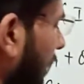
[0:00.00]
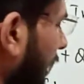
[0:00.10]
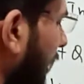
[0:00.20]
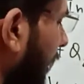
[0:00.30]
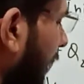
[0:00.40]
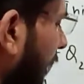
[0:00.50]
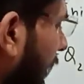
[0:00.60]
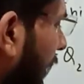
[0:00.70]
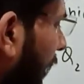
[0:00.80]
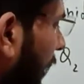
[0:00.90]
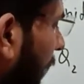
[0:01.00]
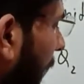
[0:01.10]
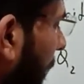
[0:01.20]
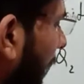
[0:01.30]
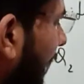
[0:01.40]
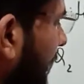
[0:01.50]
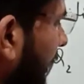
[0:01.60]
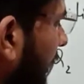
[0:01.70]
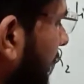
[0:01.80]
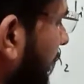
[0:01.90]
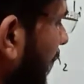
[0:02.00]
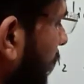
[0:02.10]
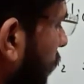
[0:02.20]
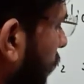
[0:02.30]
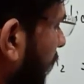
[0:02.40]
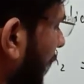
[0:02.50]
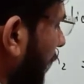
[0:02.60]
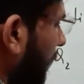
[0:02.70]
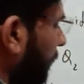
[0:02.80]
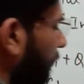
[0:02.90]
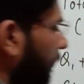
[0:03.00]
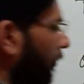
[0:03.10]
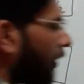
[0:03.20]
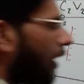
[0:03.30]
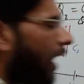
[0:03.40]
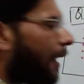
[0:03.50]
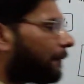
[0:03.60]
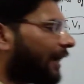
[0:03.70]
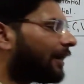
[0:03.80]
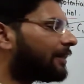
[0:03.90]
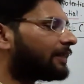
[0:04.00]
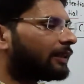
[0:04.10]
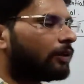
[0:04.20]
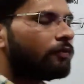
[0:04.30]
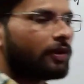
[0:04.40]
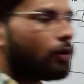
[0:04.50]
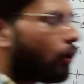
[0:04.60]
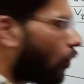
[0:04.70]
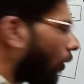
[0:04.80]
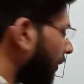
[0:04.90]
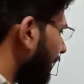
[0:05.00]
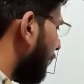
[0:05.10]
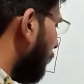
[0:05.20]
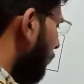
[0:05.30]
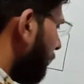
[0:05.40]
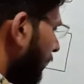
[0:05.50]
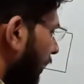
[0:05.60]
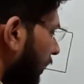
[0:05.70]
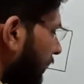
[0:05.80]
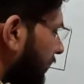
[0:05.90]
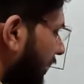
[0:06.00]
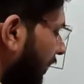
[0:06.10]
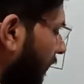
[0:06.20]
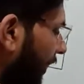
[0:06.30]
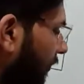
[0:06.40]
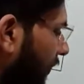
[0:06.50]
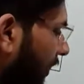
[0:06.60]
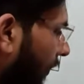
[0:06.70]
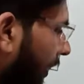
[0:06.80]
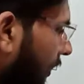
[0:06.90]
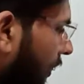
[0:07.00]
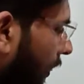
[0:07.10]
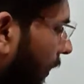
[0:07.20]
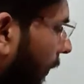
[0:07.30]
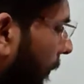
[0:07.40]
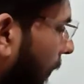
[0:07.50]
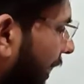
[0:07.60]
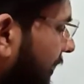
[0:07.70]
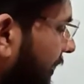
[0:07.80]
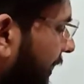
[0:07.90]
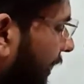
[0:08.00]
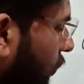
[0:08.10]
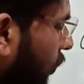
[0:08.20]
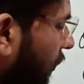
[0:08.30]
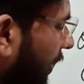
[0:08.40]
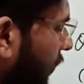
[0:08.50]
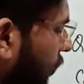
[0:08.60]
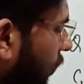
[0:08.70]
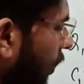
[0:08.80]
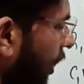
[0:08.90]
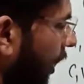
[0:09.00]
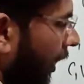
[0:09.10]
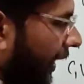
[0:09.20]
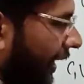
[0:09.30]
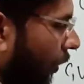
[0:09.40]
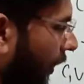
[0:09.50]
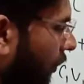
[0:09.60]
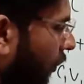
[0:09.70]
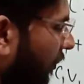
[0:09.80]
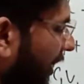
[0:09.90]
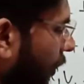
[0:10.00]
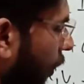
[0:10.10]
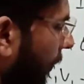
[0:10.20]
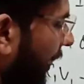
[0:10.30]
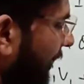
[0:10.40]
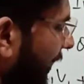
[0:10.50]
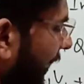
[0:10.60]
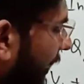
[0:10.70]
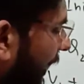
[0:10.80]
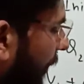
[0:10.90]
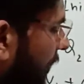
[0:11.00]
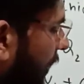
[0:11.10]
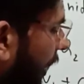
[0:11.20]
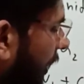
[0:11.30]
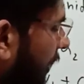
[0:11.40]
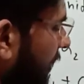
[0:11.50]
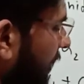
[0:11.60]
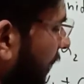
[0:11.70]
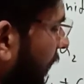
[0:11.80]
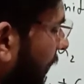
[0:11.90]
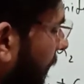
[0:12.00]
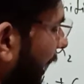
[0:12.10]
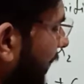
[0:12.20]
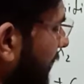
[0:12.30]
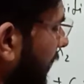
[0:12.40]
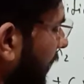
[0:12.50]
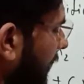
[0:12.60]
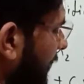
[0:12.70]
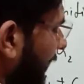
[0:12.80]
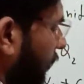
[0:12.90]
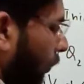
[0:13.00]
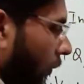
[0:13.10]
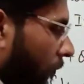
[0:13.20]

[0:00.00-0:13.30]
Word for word: वी प्लस सी टू वी आप क्या कर सकते हो वी को कॉमन ले लो सी वन वी वन प्लस सी टू वी टू इक्वल टू वी कॉमन आ जाएगा क्या बचा सी वन प्लस सी टू